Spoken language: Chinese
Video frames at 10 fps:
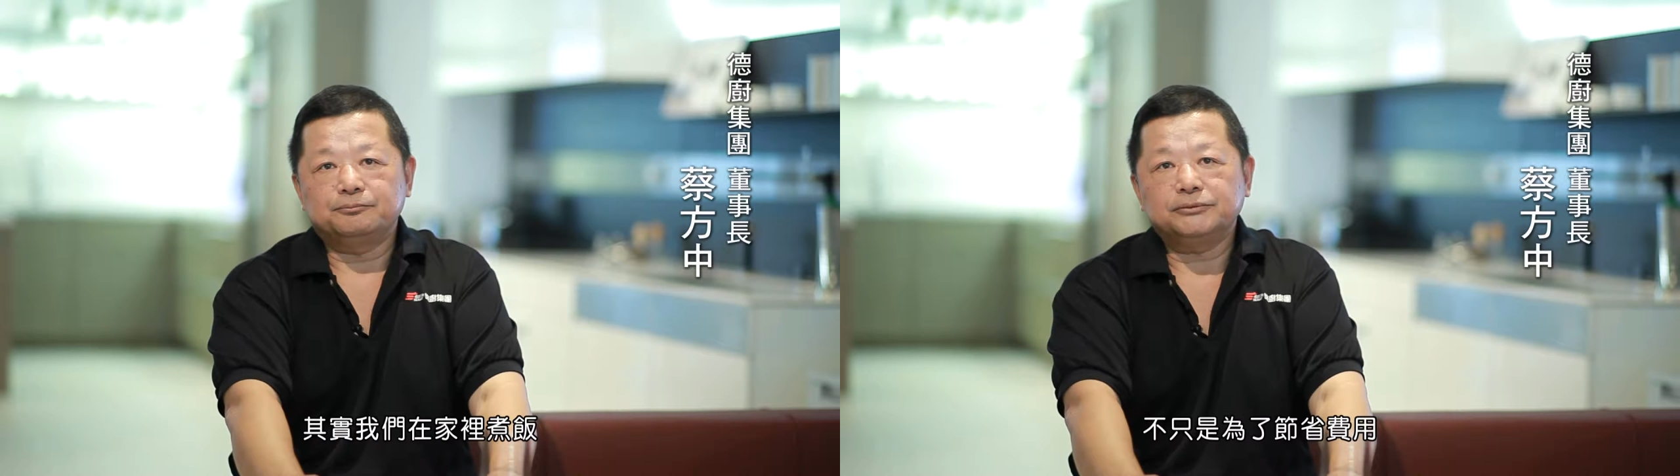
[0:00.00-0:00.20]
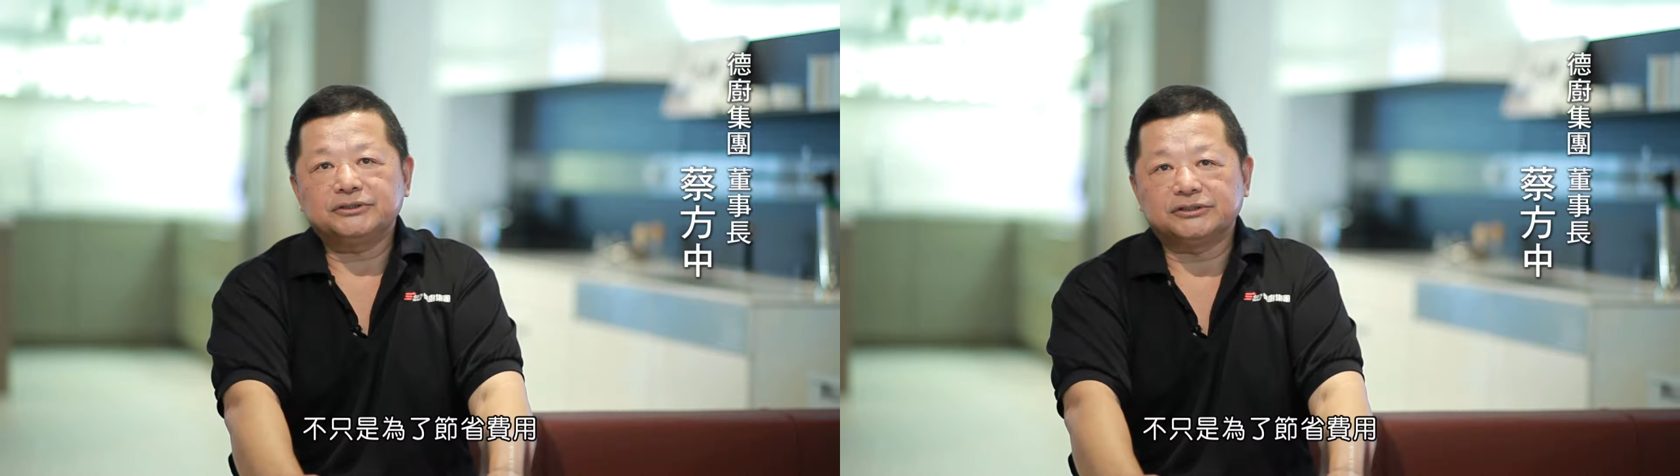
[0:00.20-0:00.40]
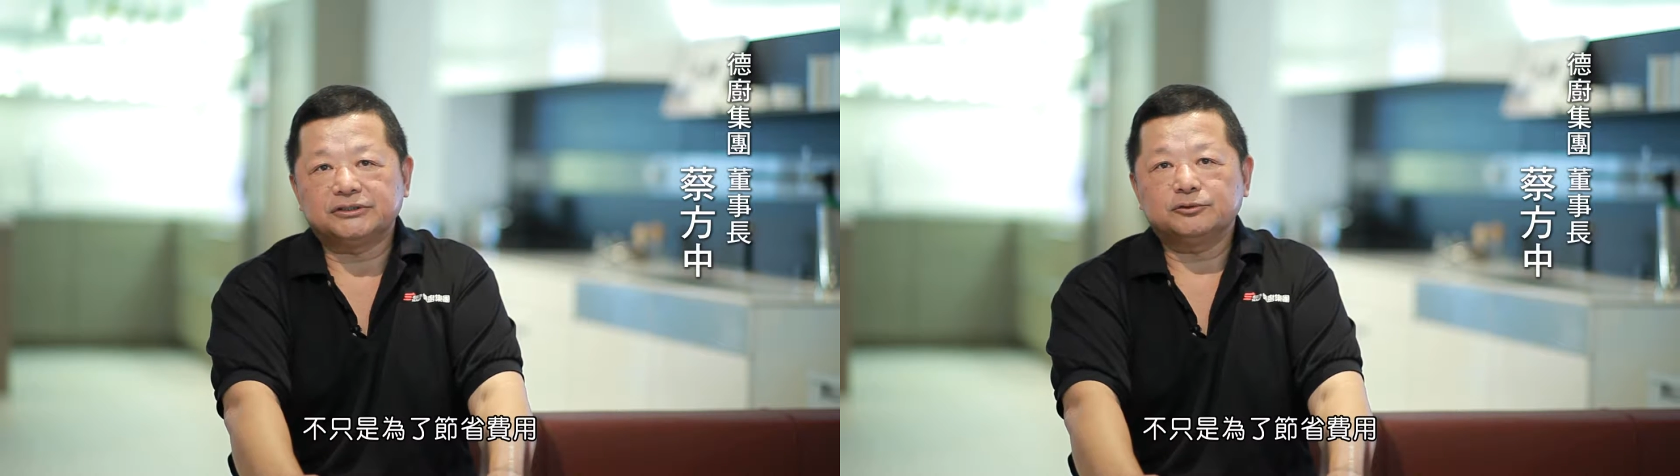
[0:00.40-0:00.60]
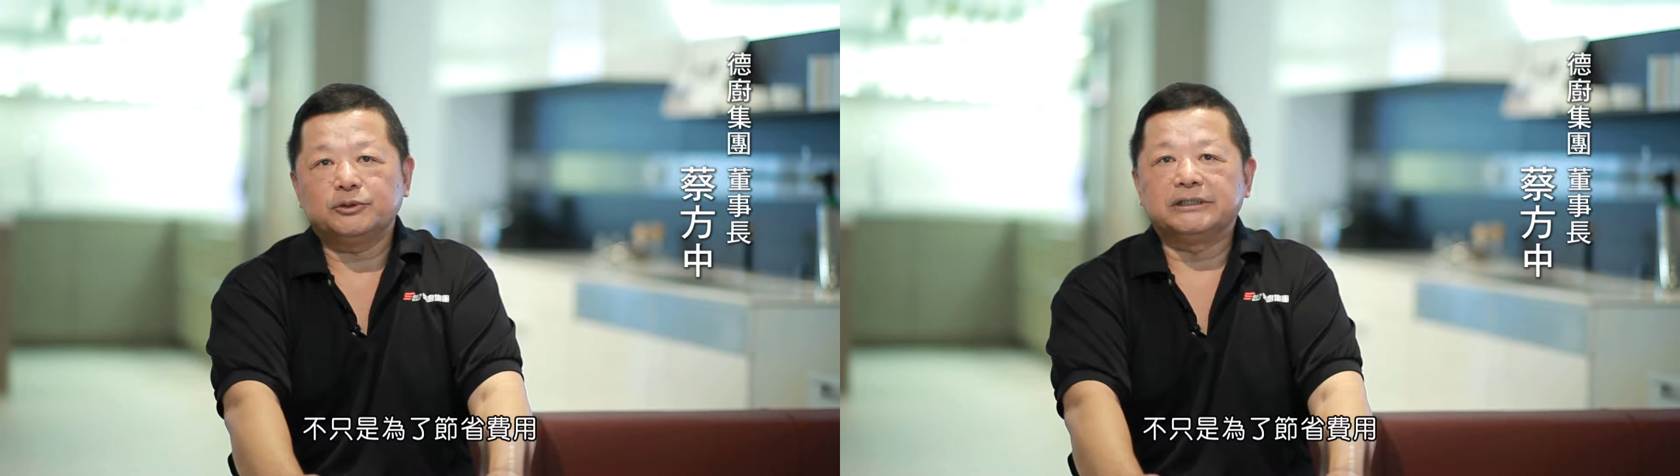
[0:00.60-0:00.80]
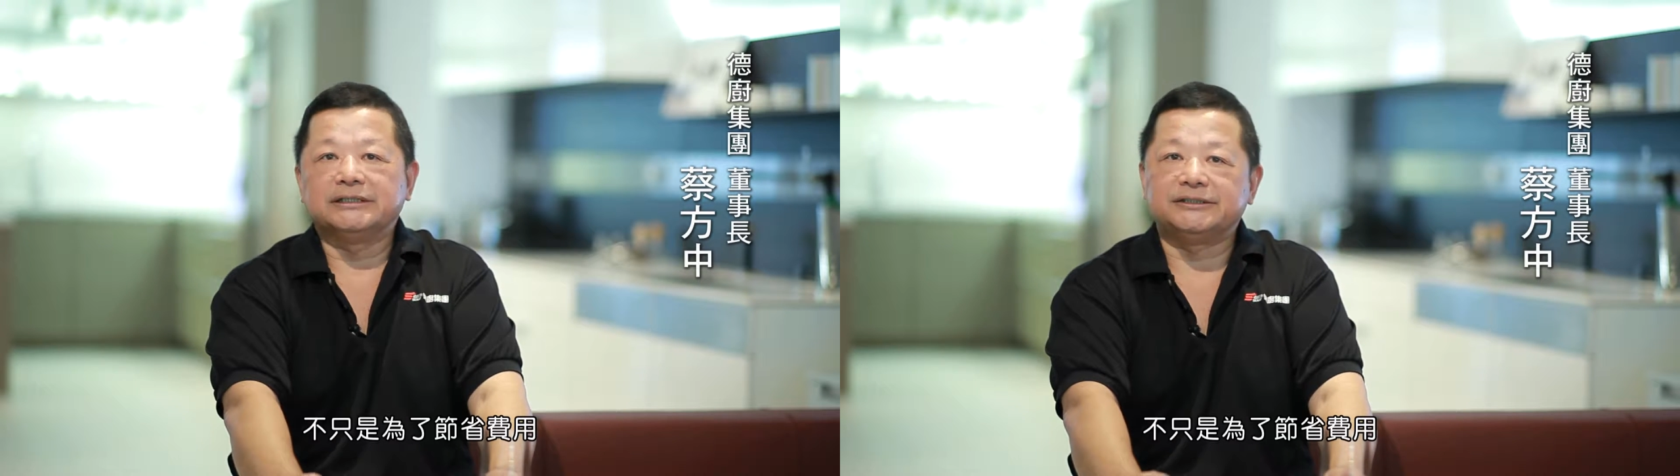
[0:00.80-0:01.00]
不只是
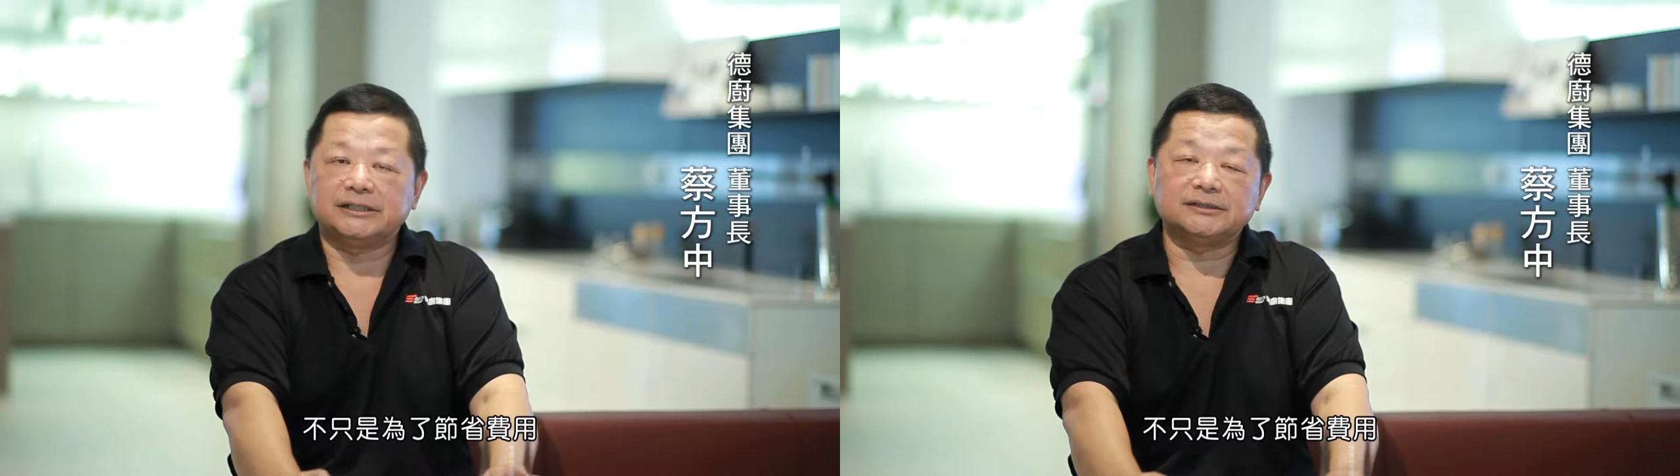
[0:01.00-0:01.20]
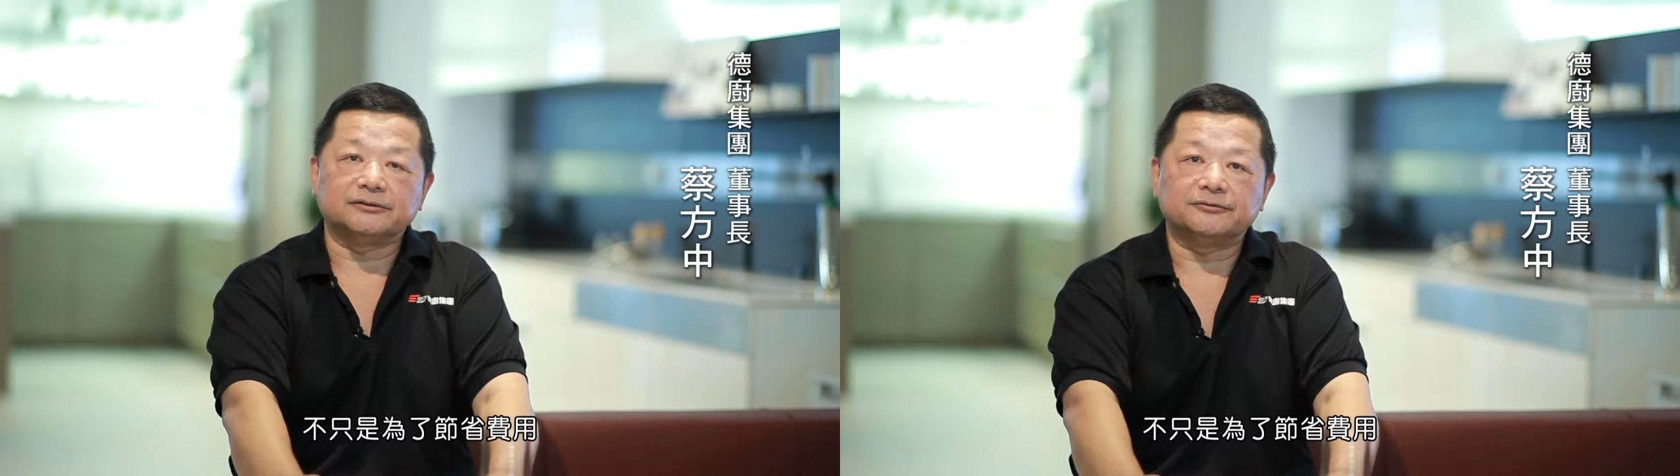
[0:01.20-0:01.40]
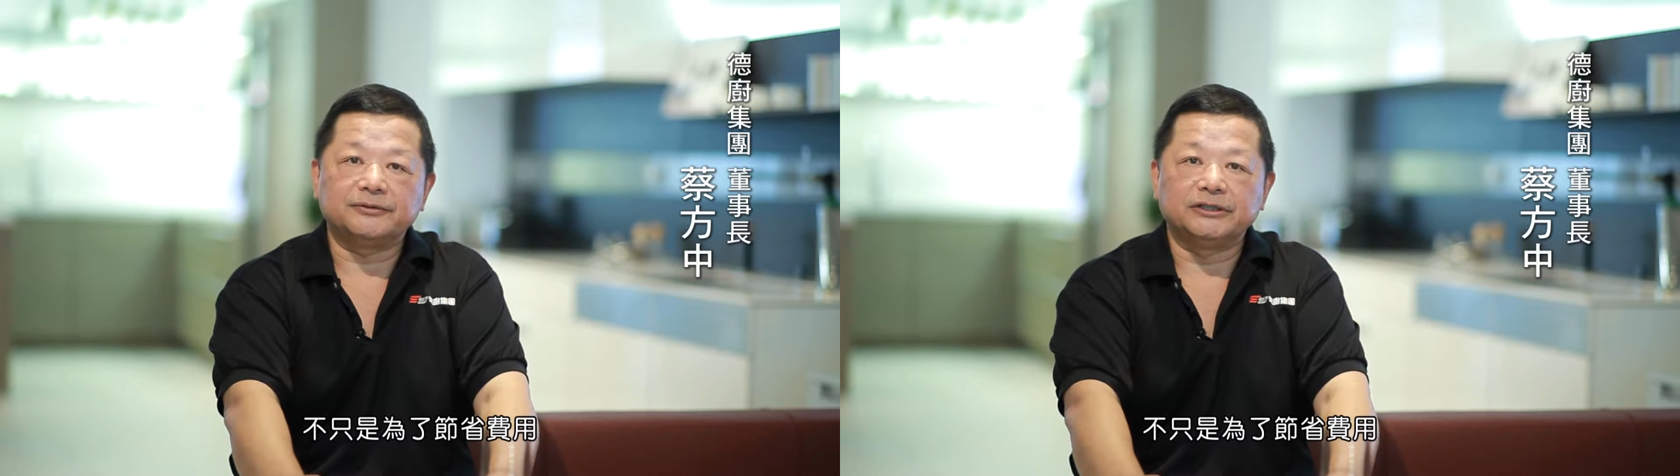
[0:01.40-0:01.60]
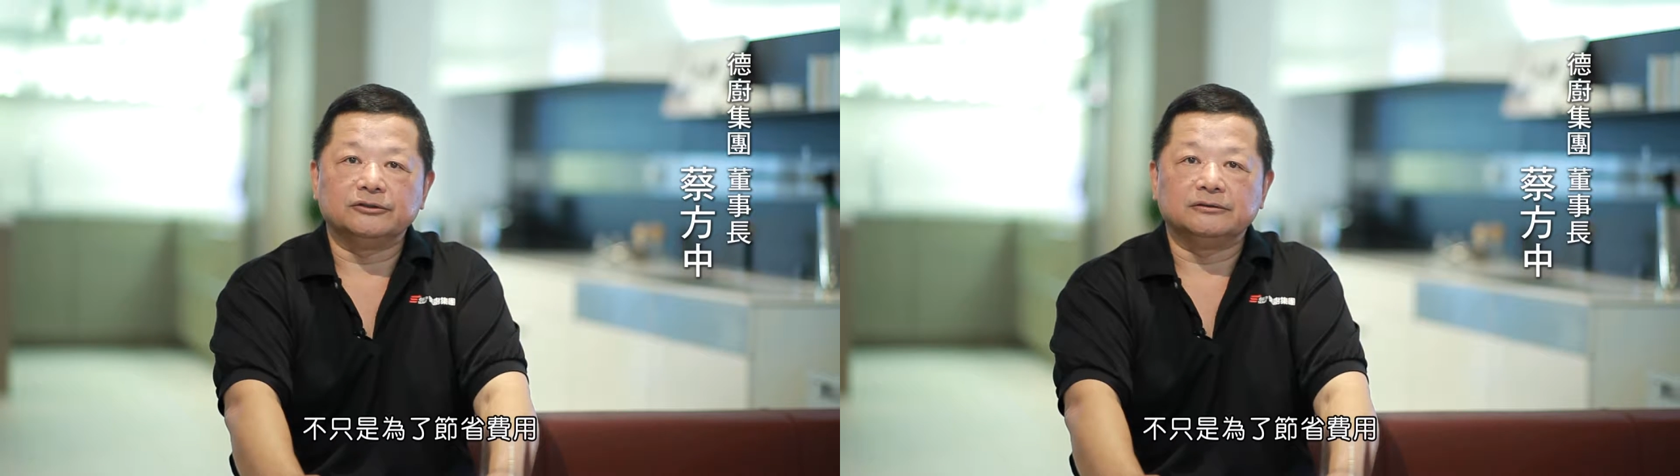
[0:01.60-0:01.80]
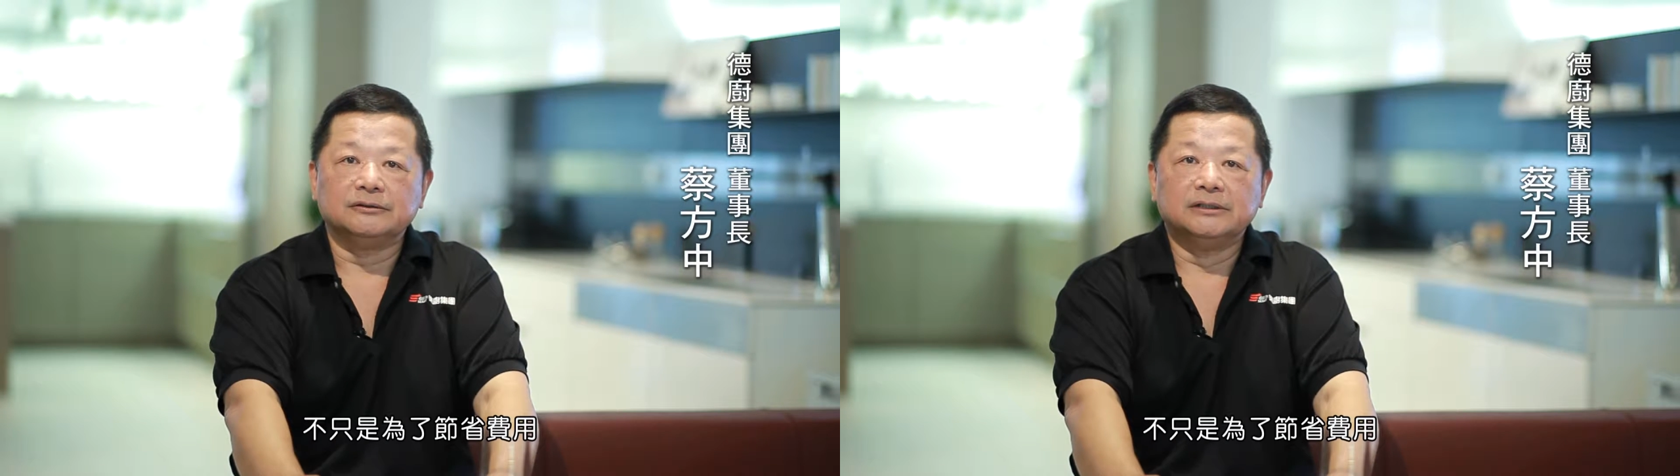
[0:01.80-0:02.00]
为了节省费
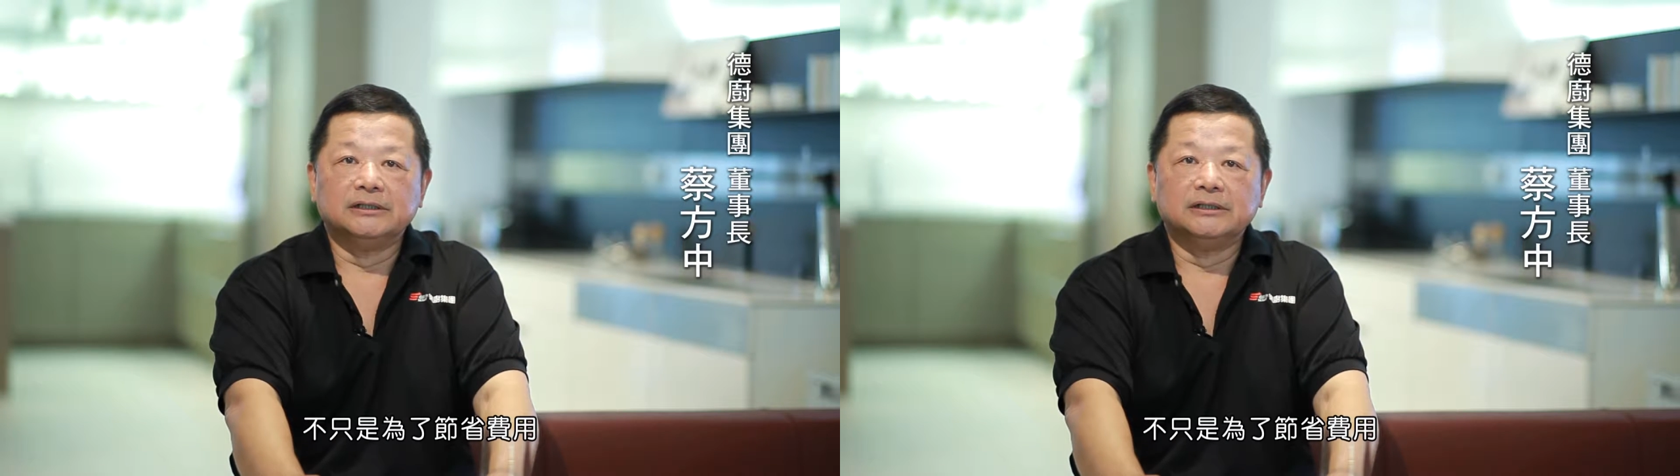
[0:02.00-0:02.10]
用，